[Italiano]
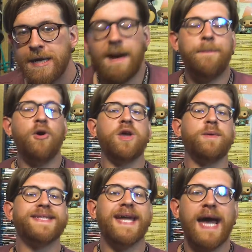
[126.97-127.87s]
ma poi
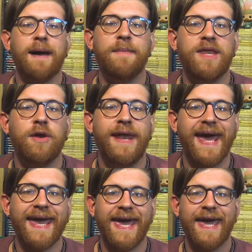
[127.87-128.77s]
questa gamba non
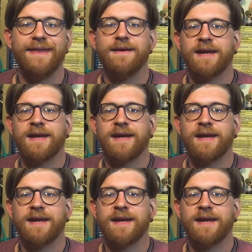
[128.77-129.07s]
è che